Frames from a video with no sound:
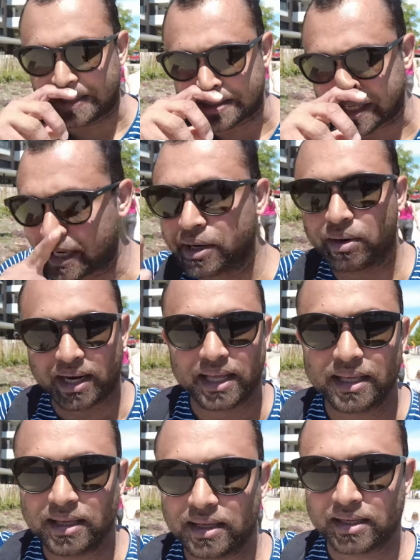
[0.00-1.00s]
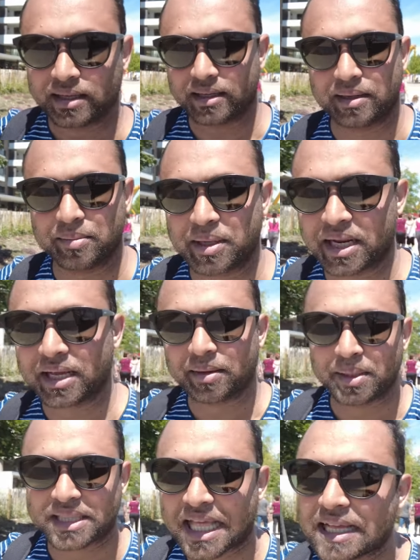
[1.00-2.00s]
স্কিডিউল নেই মানে
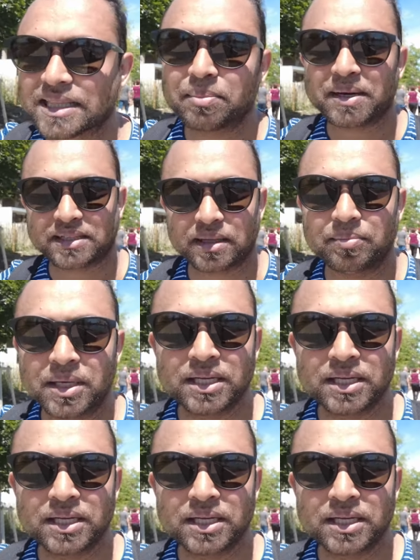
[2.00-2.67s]
আমি থাকতে পারতাম